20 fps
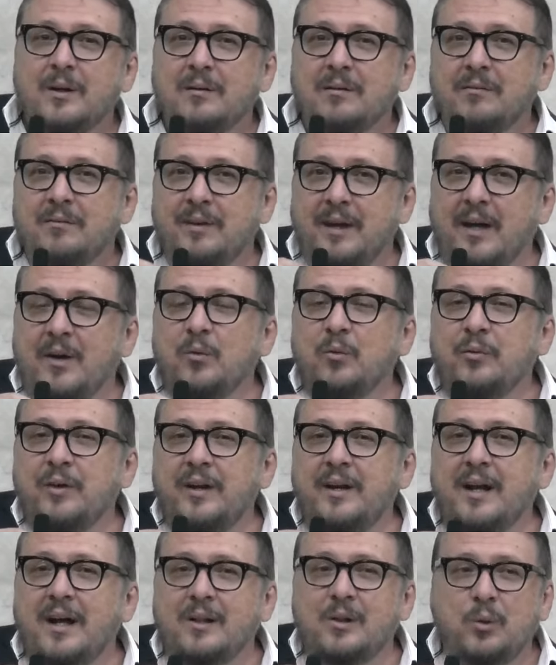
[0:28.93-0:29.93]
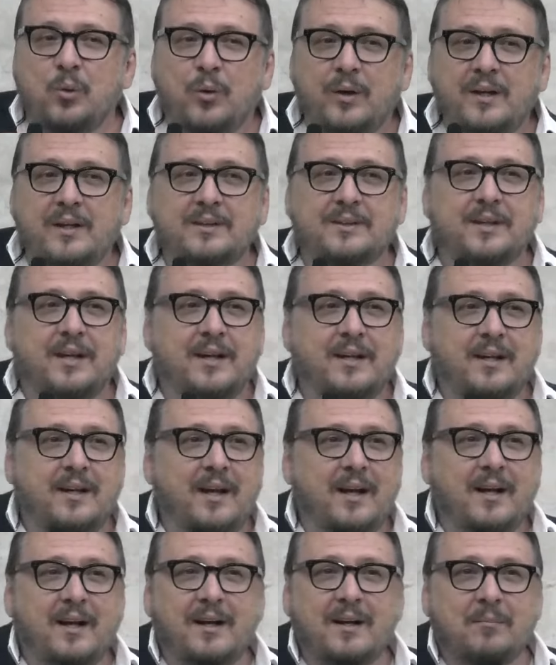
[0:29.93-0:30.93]
Vieram vereadores
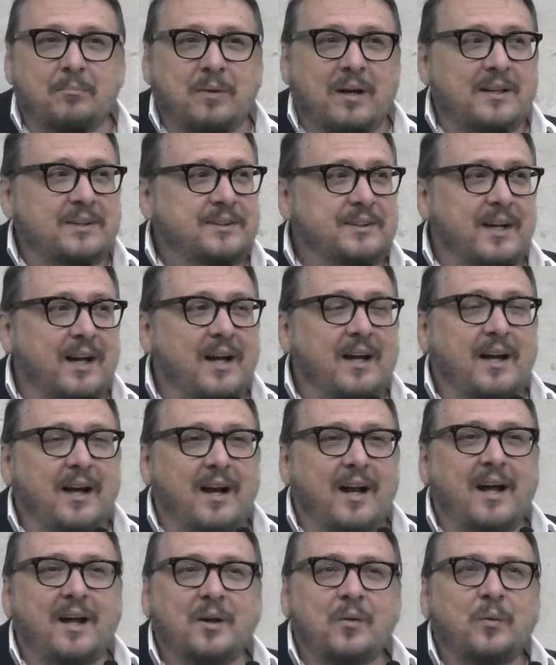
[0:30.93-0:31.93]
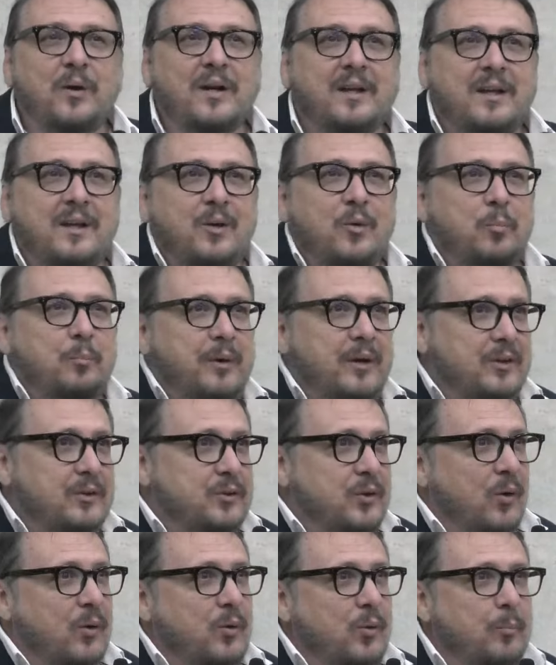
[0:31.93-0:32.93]
aqui, a, ah, massacraram aqui o
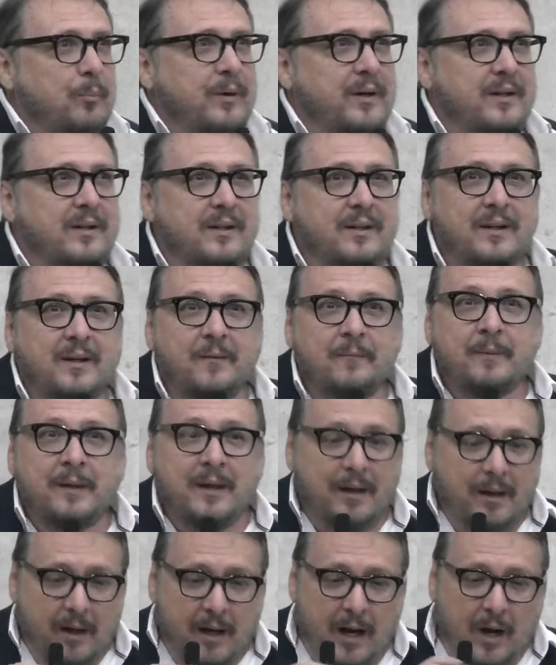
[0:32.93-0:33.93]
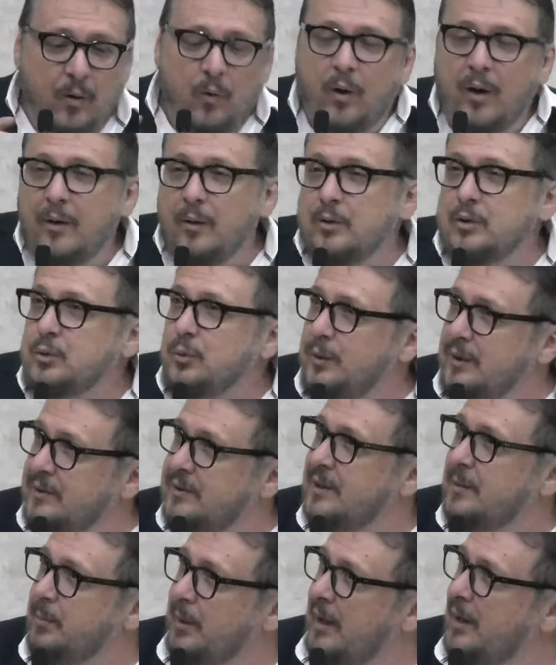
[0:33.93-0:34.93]
pessoal e o PT. Agora o juiz
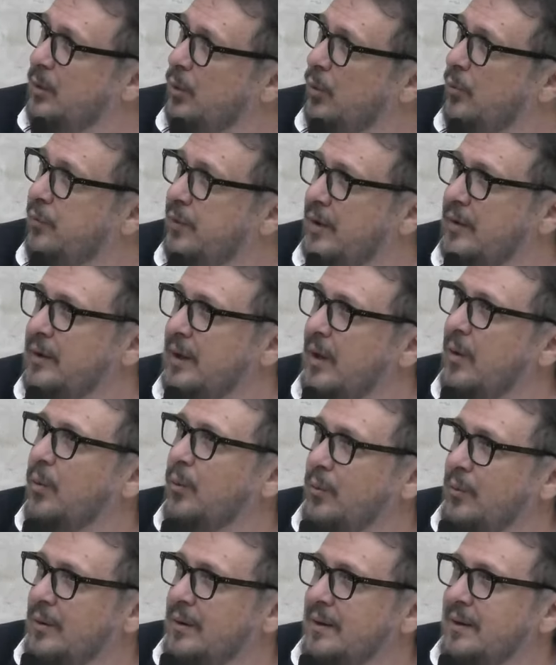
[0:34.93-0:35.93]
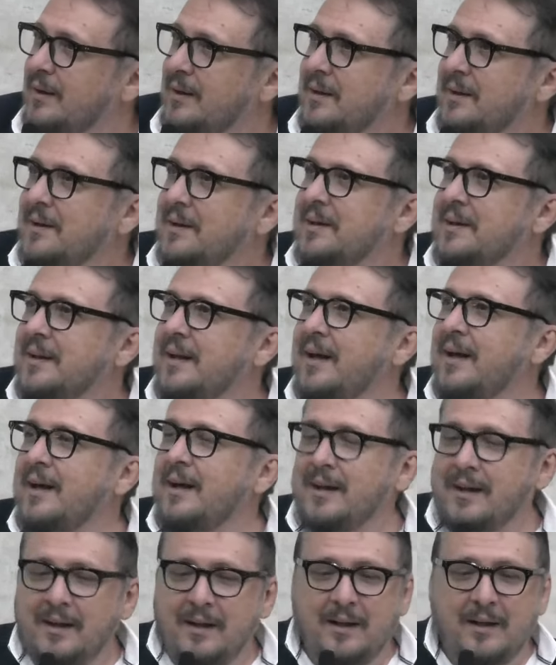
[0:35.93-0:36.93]
liberou, falou, não,
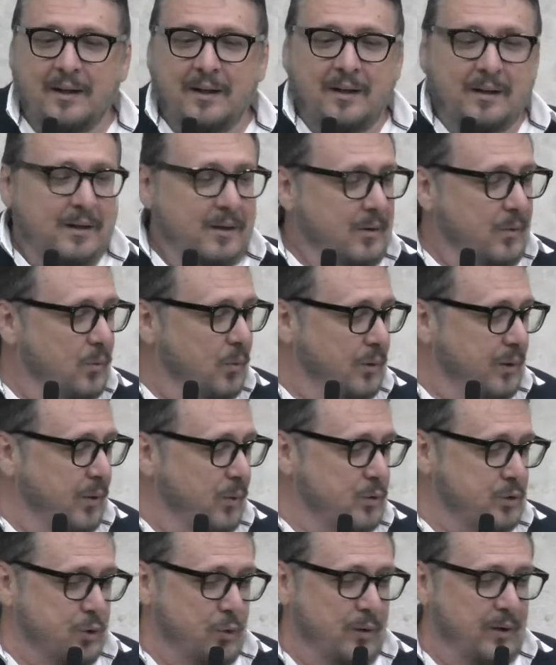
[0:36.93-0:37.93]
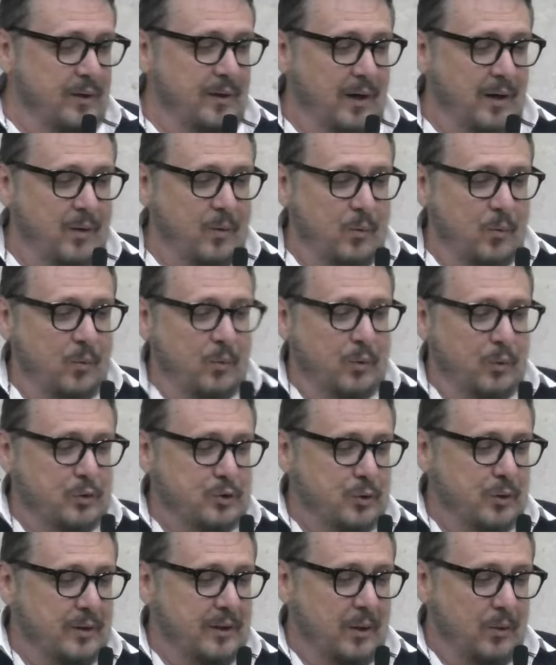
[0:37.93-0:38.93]
né? O que o jornal, o que o
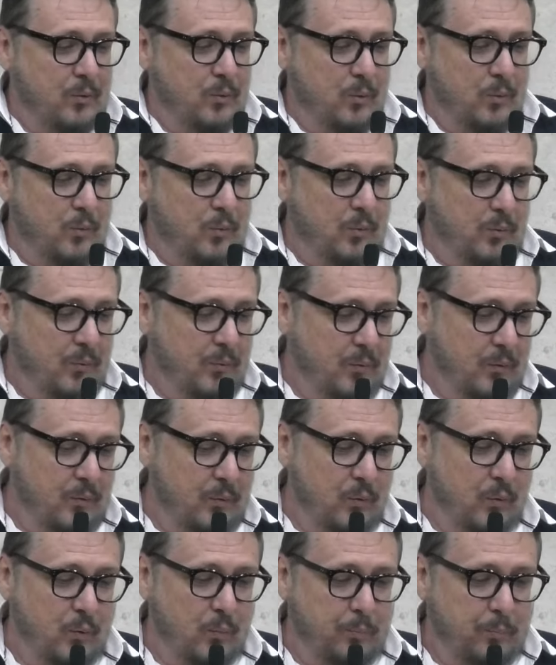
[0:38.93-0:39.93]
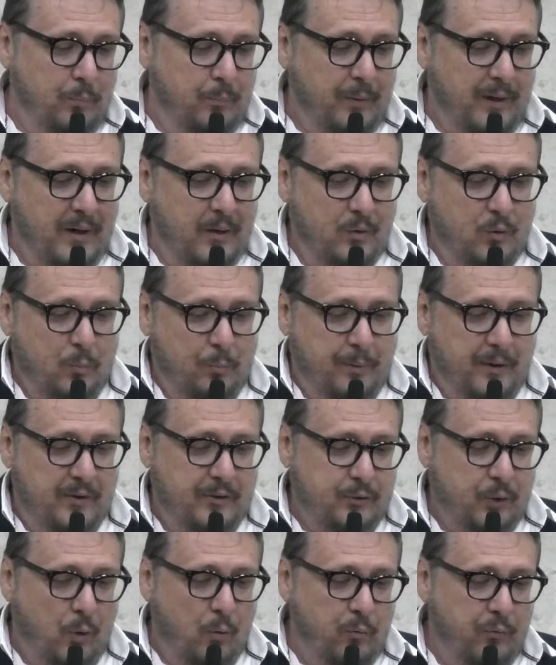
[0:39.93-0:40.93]
jornal do, do, do
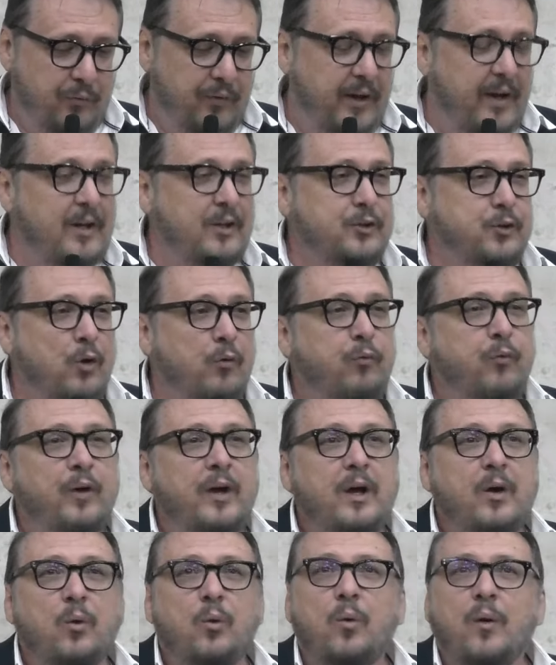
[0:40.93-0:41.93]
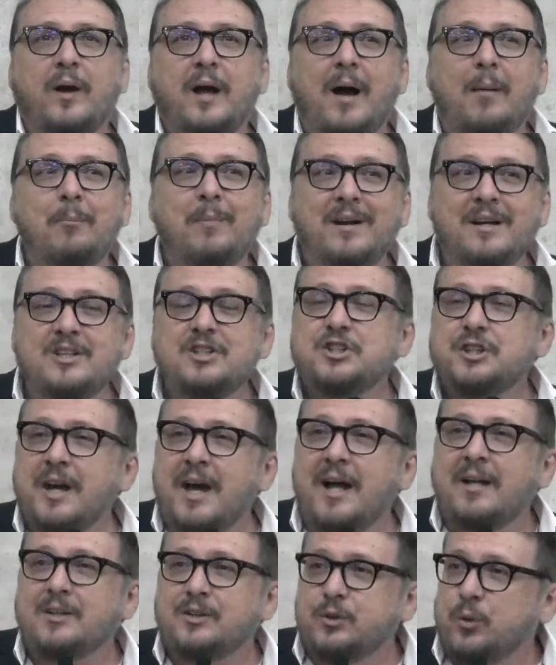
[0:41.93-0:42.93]
pessoal fez só foi colocar
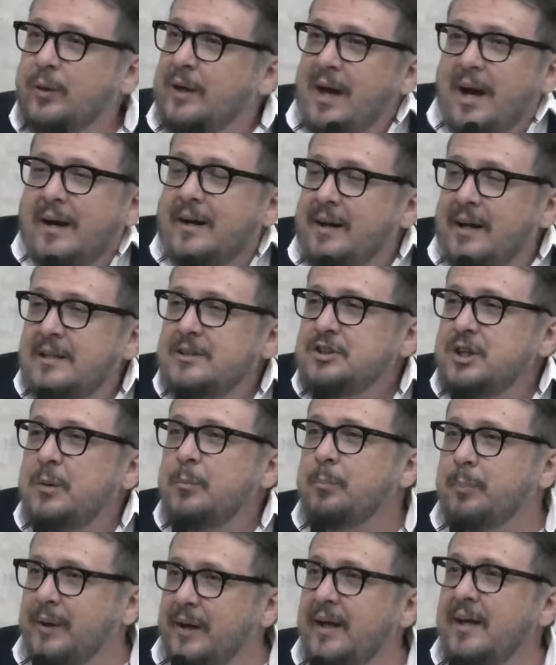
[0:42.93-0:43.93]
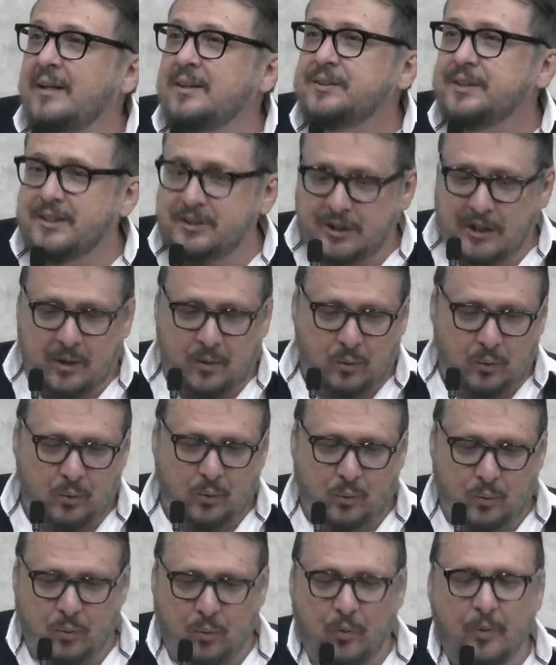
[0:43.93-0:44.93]
manchetes do que a grande imprensa já
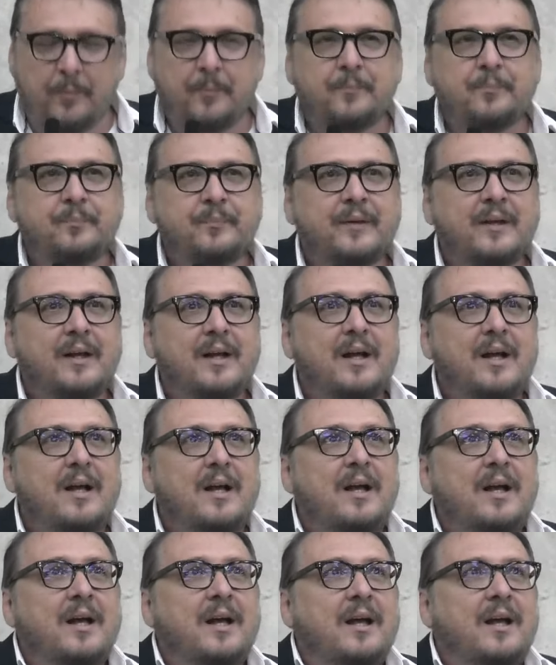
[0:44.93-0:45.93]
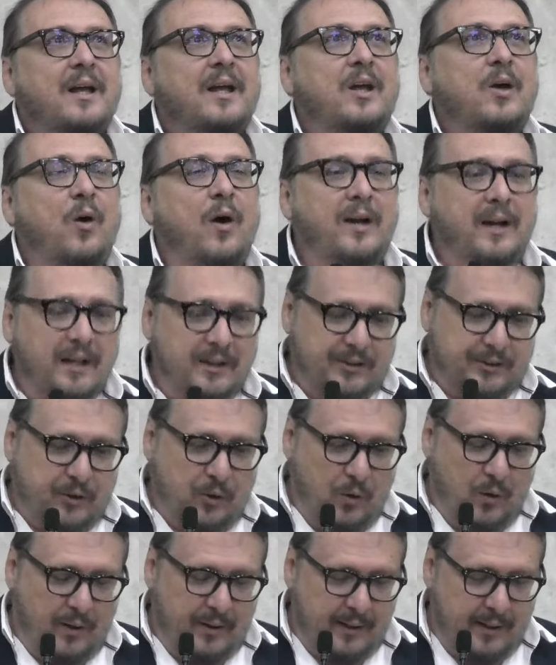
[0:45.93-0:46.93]
colocou. E olha
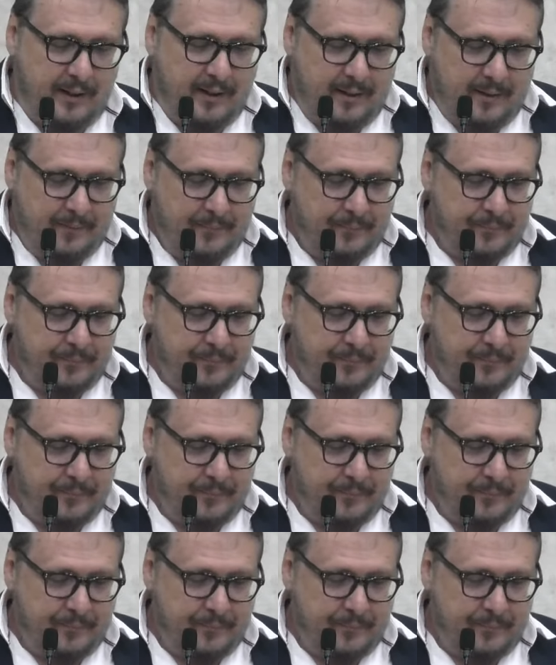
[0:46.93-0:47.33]
só, né?